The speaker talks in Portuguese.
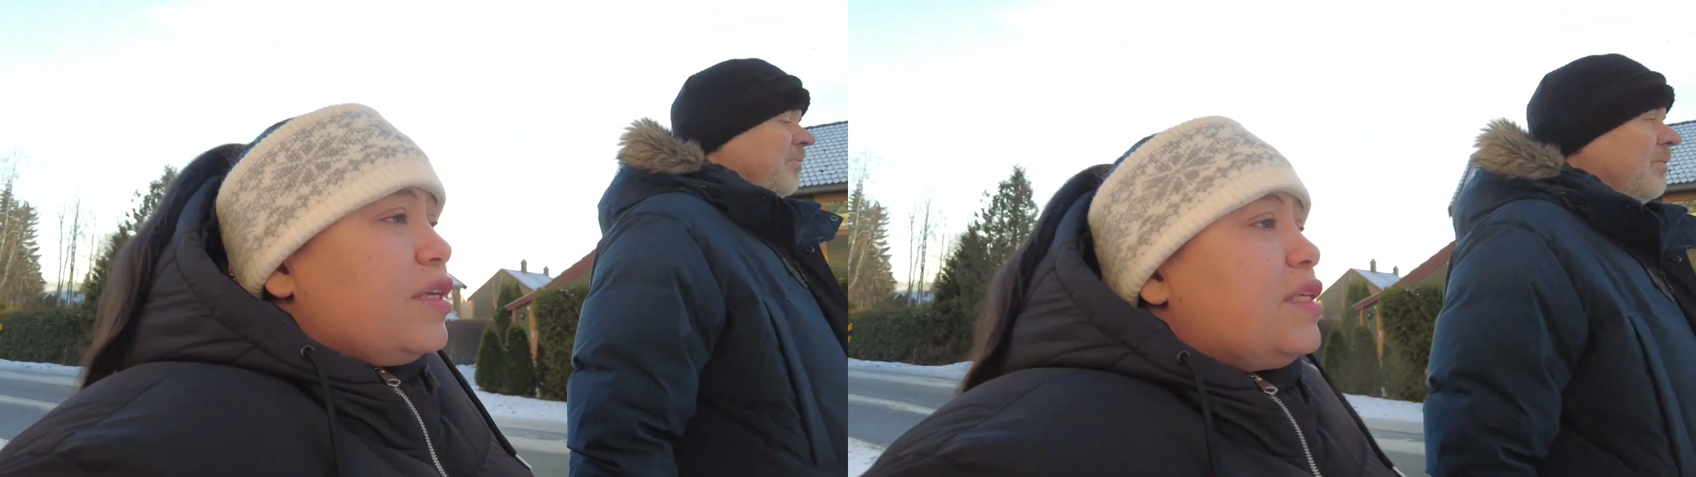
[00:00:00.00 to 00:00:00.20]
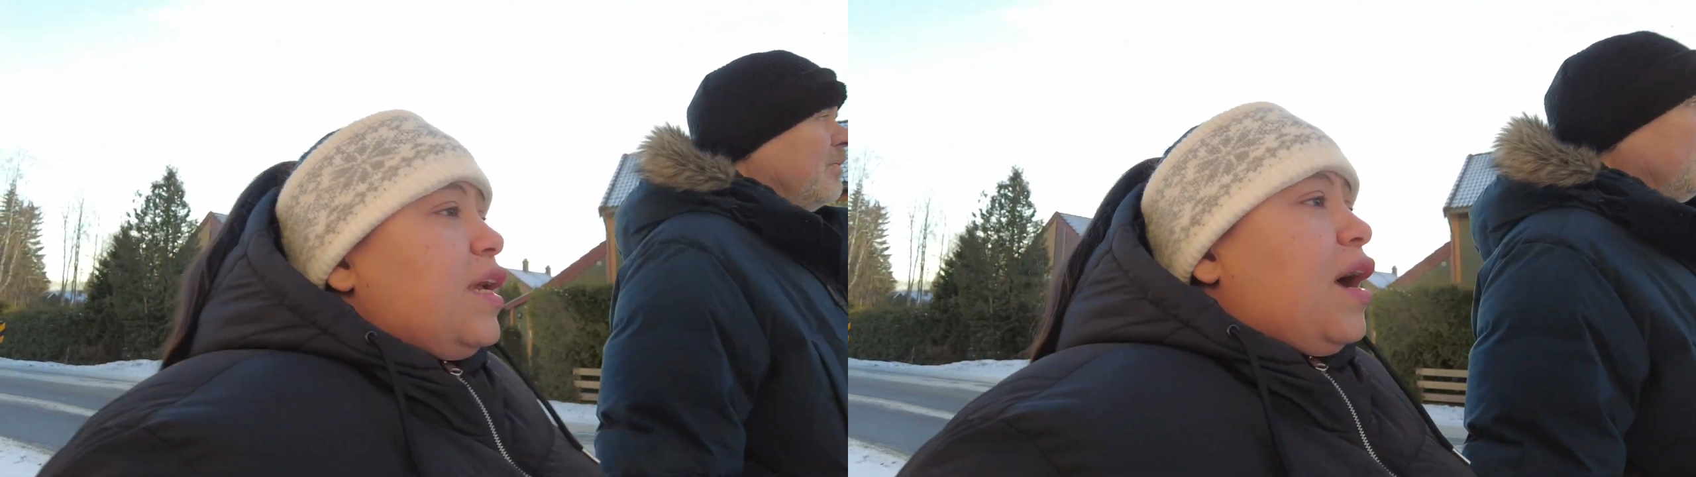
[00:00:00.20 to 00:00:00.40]

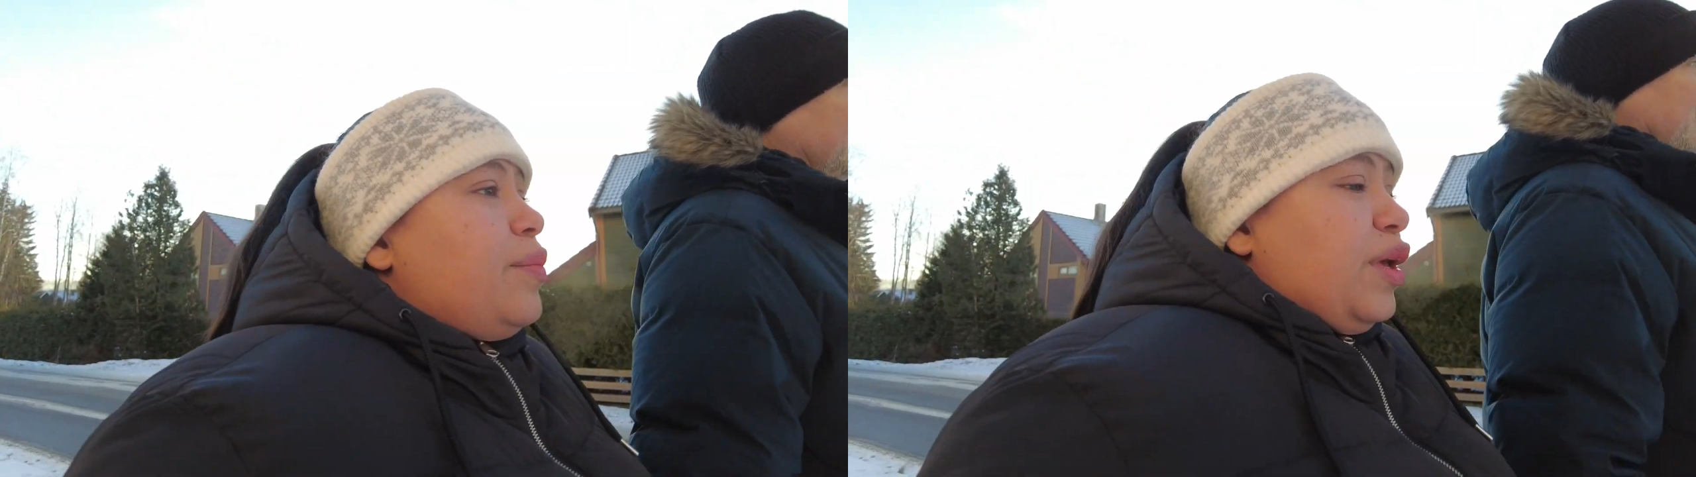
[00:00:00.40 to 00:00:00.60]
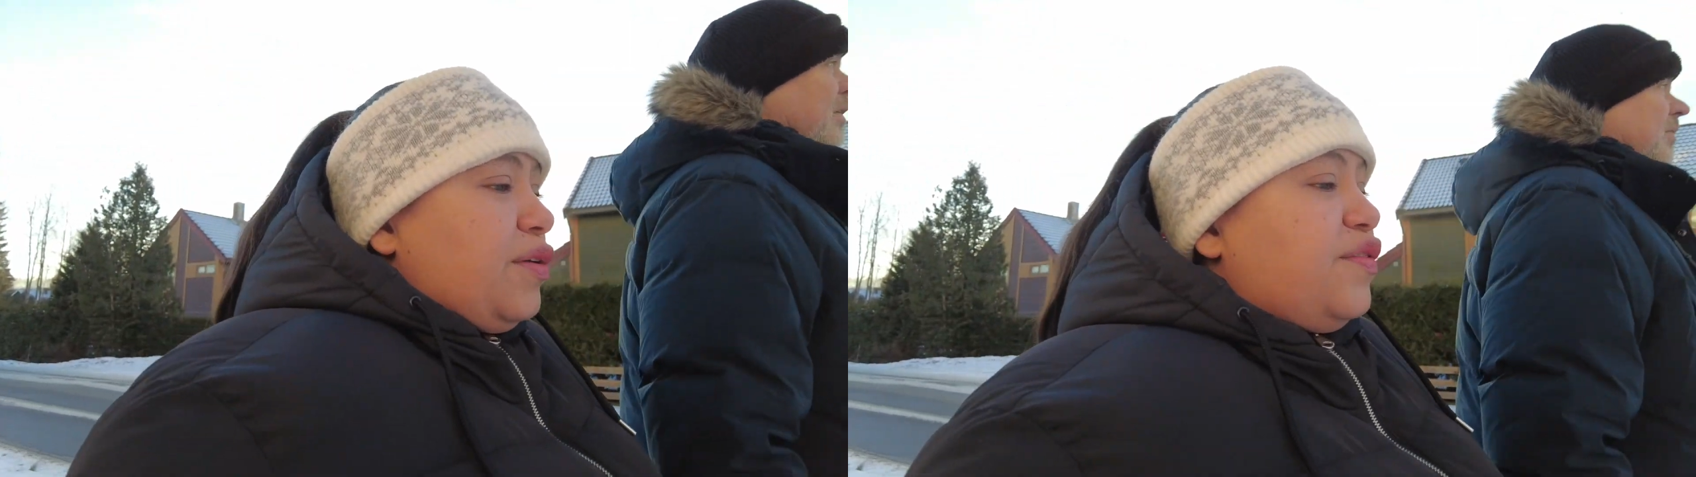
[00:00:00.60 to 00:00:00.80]
esse
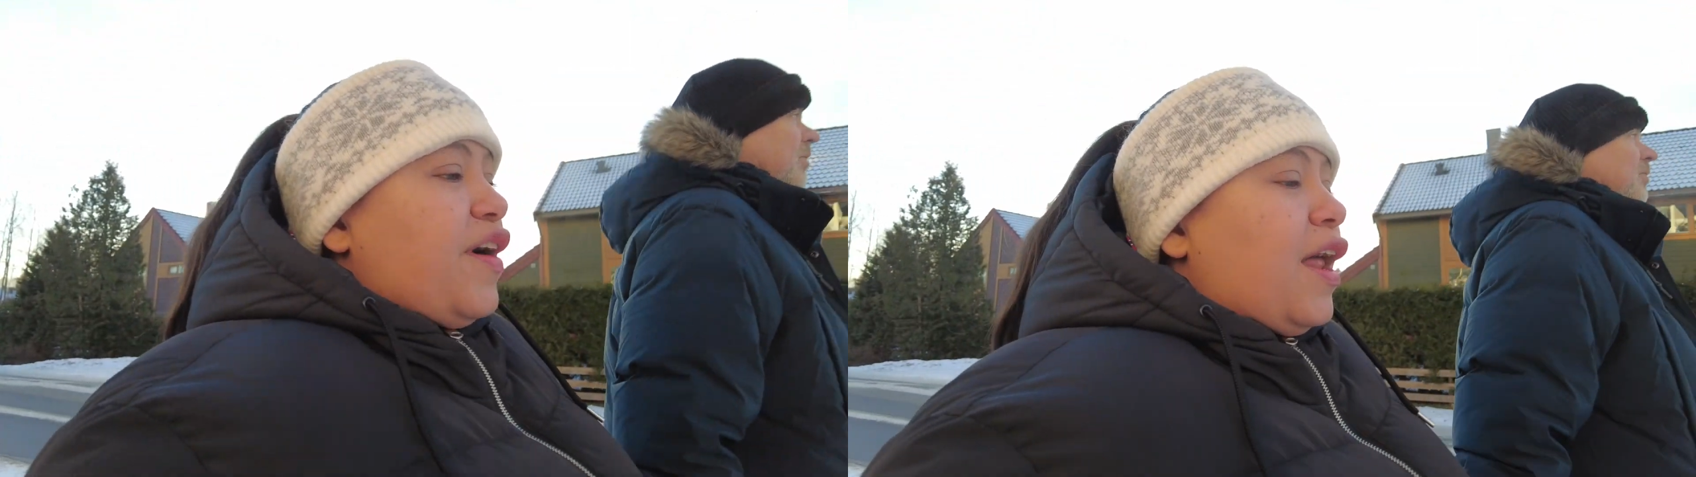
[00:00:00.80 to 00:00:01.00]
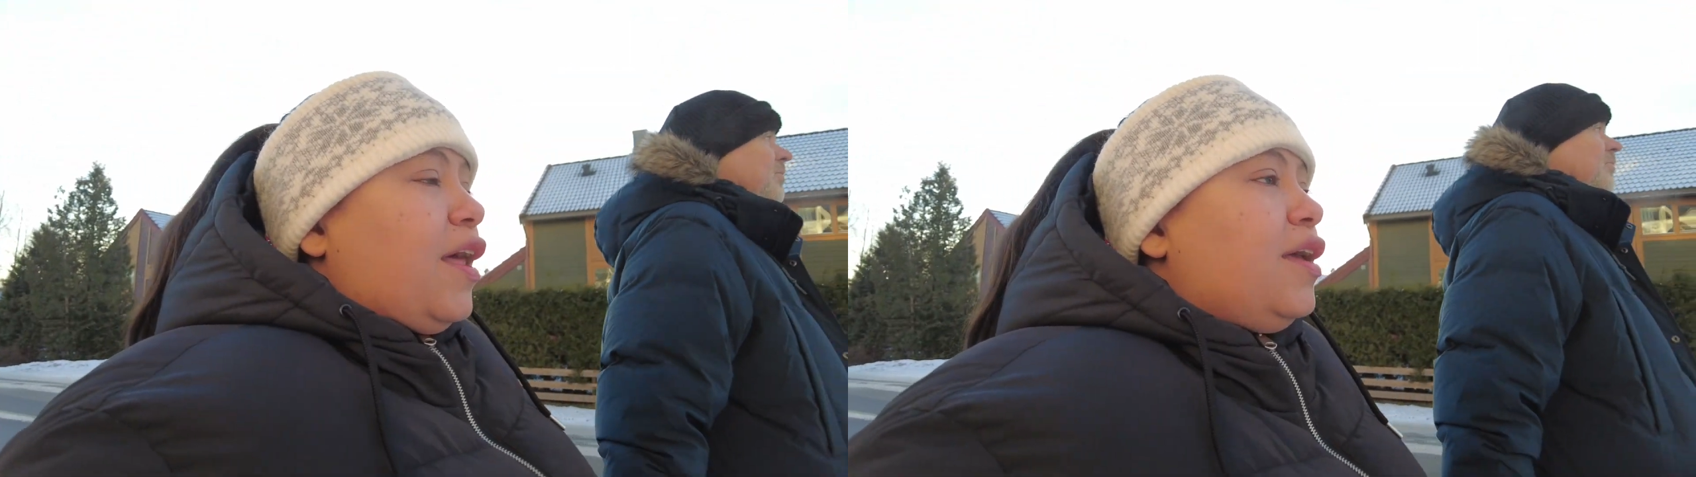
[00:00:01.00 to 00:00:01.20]
caminho
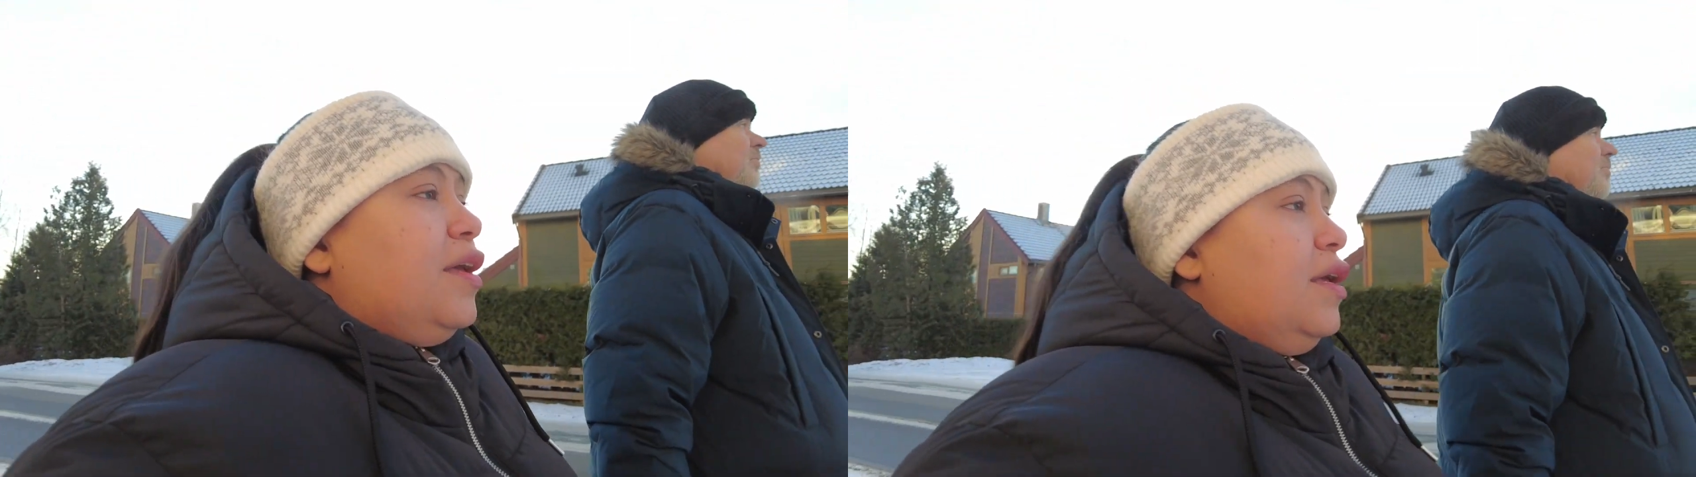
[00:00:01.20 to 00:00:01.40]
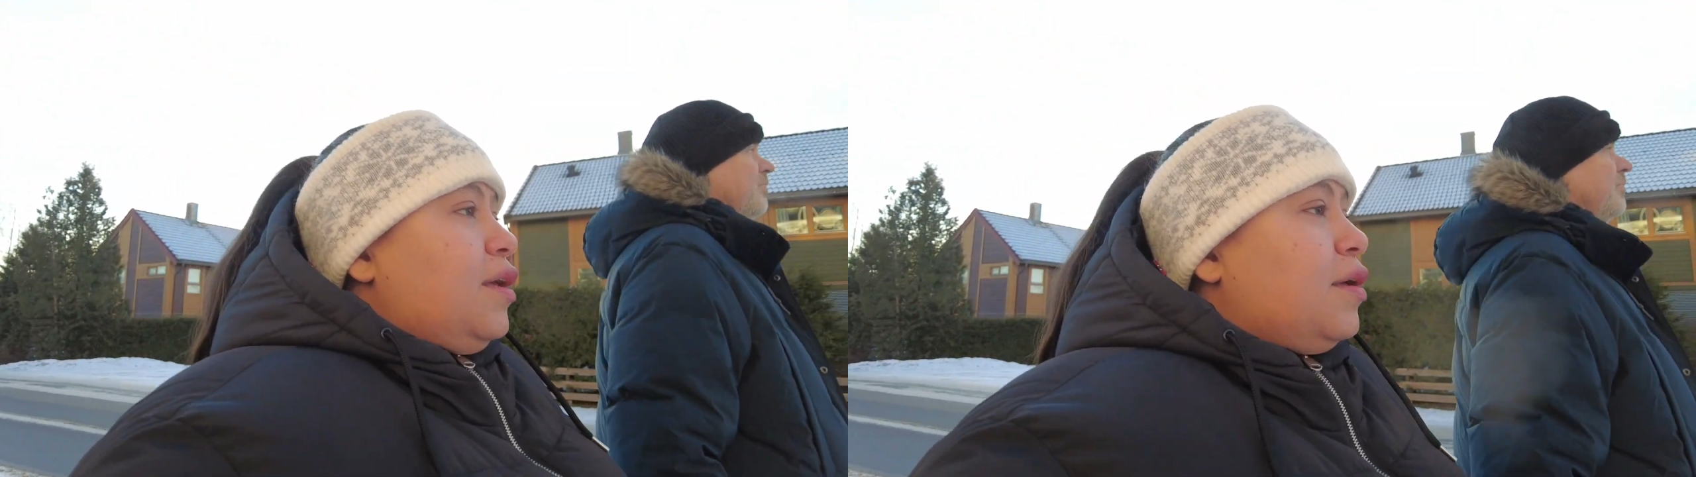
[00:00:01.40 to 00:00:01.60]
fala
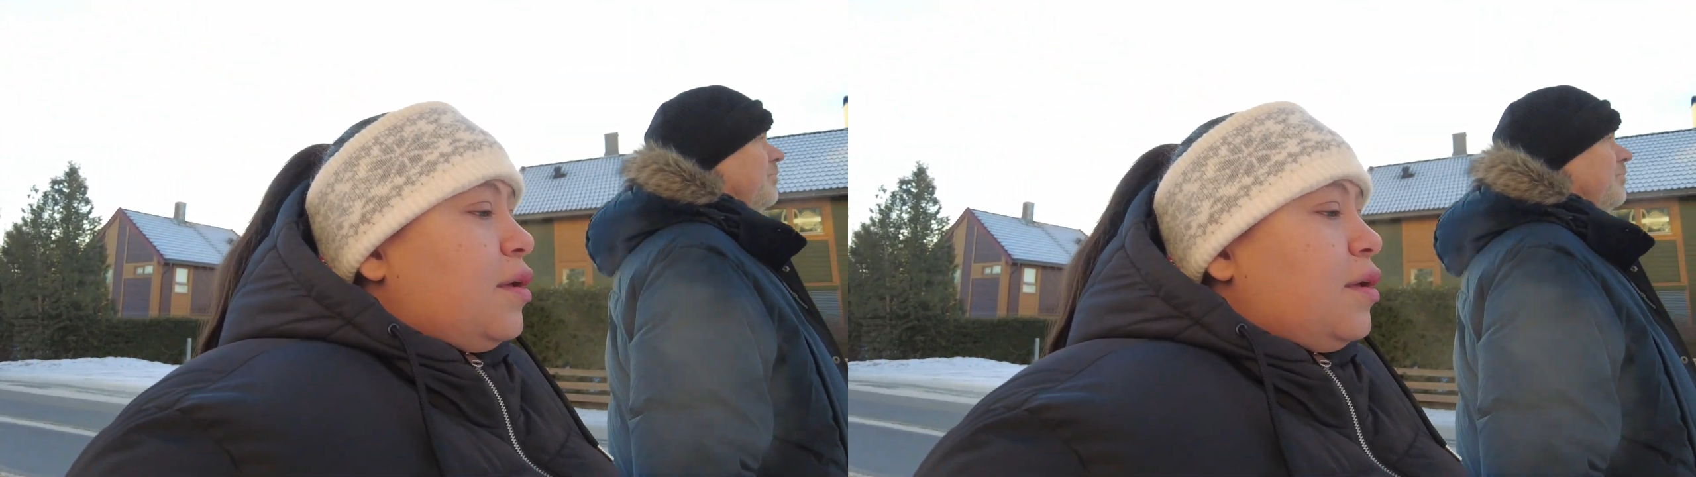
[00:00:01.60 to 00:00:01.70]
aí